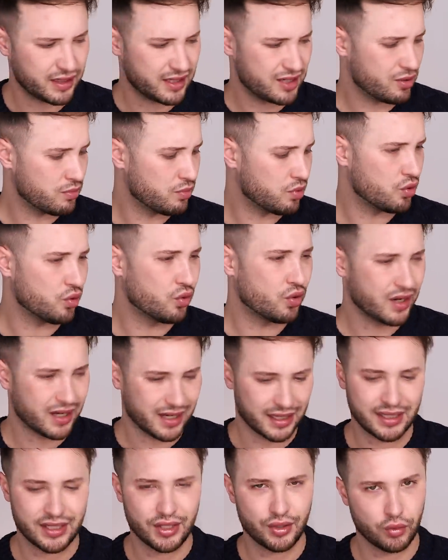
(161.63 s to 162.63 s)
Ich glaube,
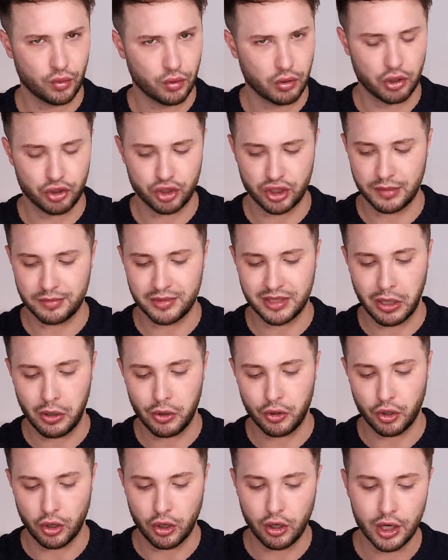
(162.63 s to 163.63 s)
richtig orange gibt es
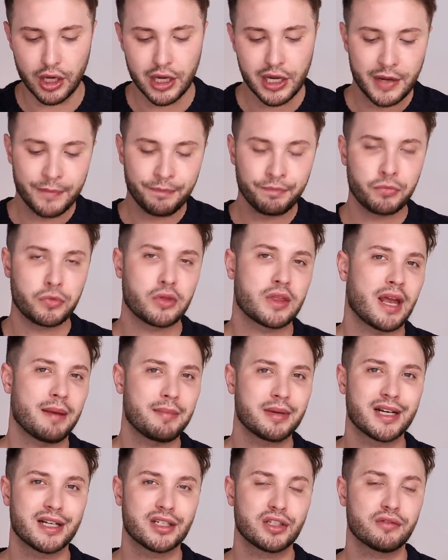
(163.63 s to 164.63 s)
auch noch. Und
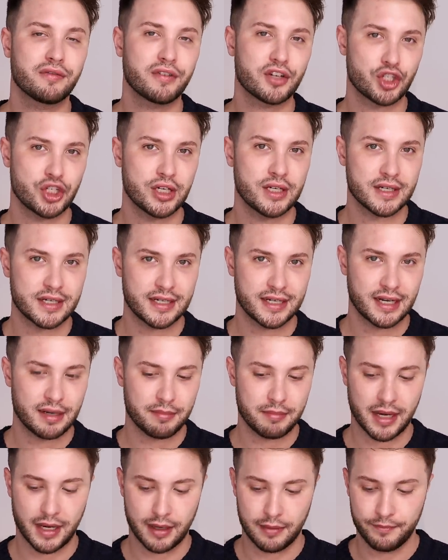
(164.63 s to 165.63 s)
damit kannst du verschiedene Dinge
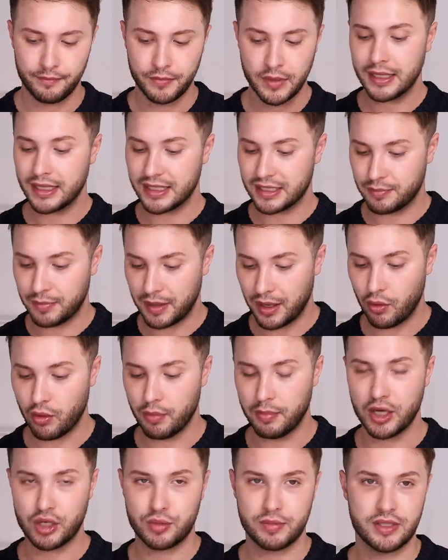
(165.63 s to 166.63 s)
machen. Das Blaue
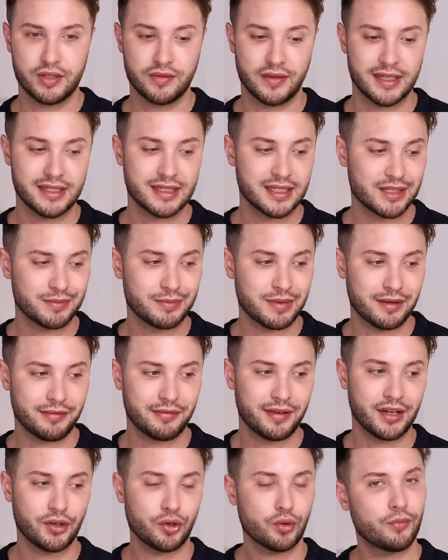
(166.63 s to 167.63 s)
beispielsweise ist
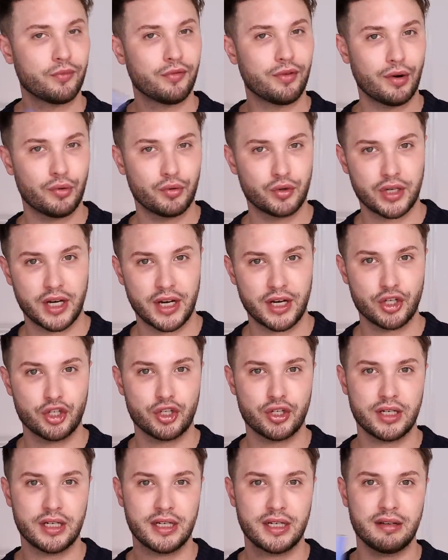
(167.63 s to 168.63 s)
perfekt, um
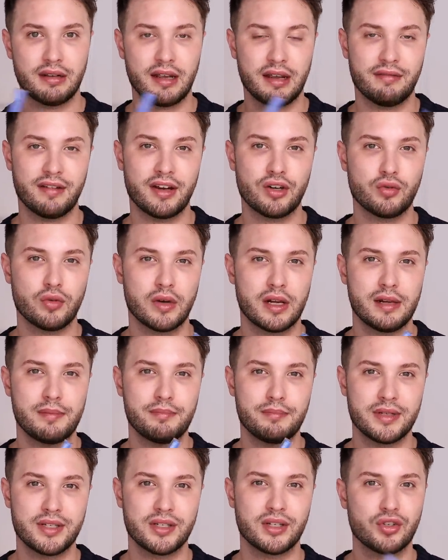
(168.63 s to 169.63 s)
Foundation, die eventuell
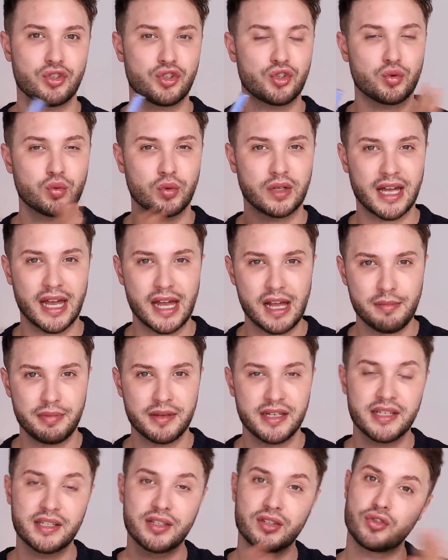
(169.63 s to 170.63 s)
ein bisschen zu gelb
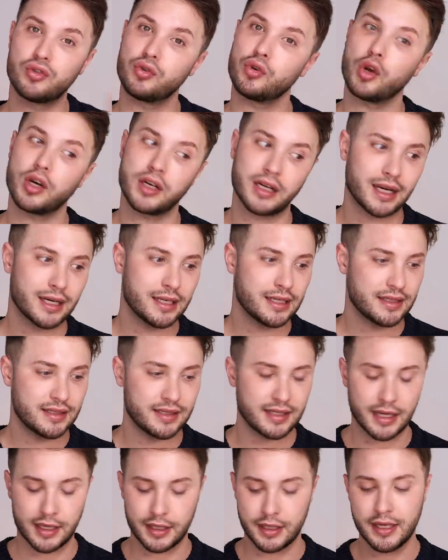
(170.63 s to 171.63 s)
ist, zu
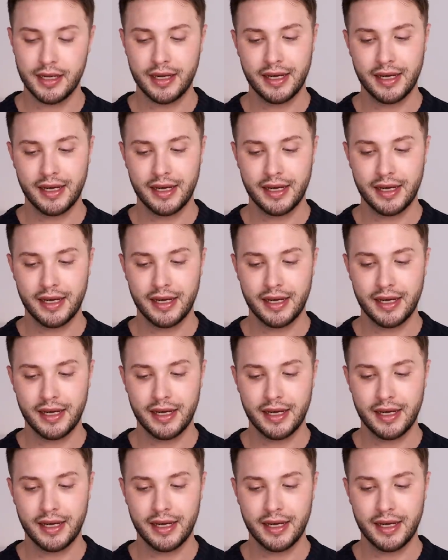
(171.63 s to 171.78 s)
neutralisieren.